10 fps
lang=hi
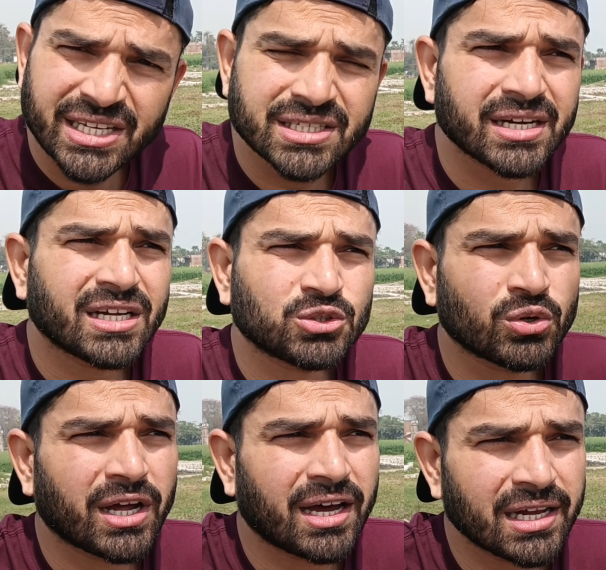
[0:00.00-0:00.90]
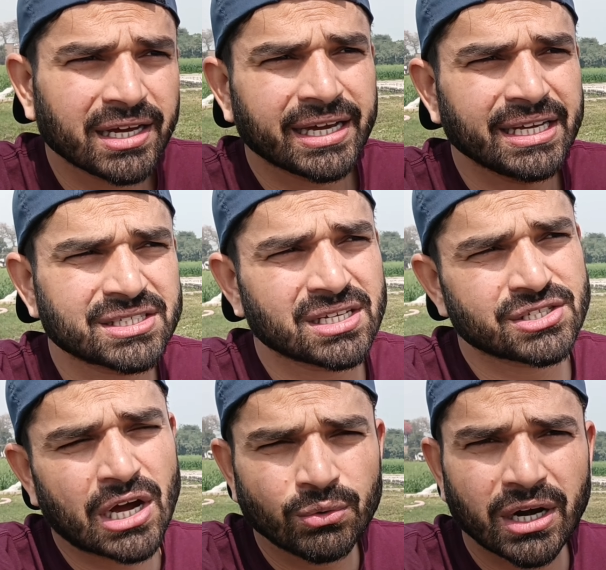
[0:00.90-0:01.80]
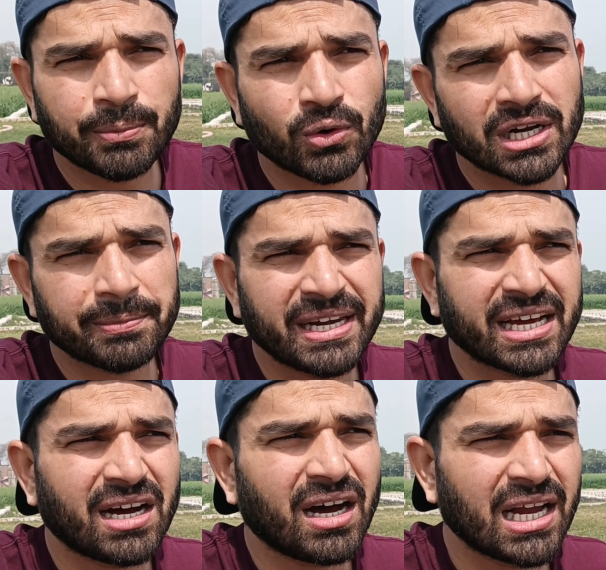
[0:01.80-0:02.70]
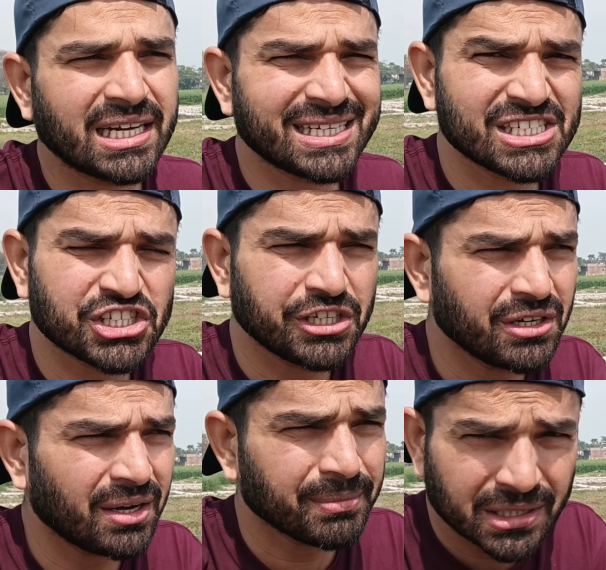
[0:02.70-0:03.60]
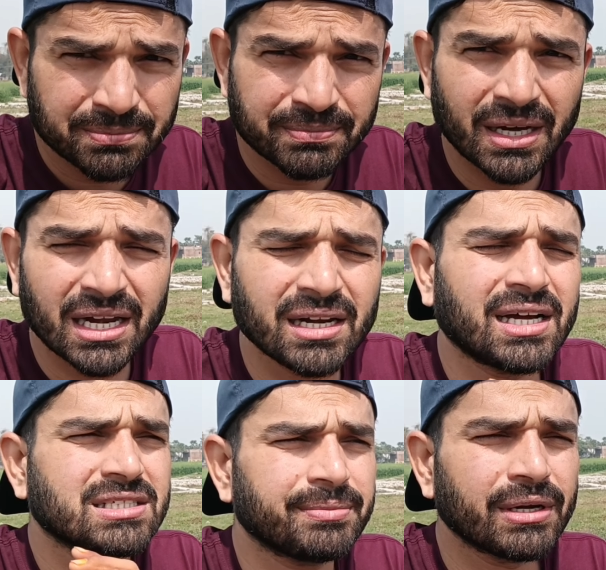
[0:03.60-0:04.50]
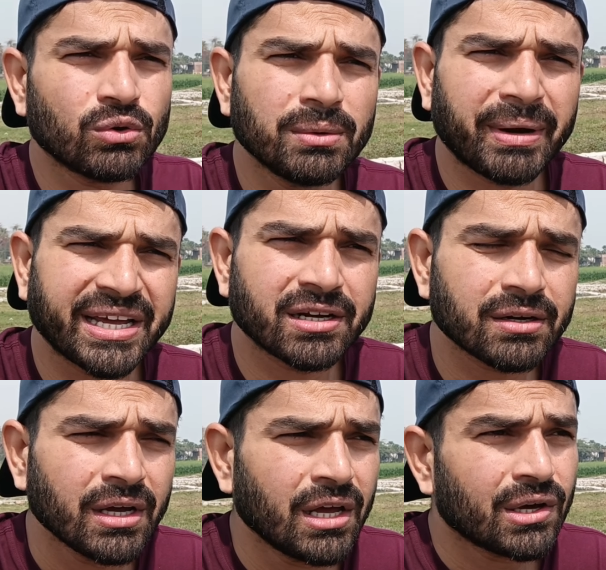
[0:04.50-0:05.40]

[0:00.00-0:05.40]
का इंजन ना थोड़ा अलग है इसका साउंड आपको अलग मिलेगा हल्की सी मतलब हल्का सा बिल्कुल माइनर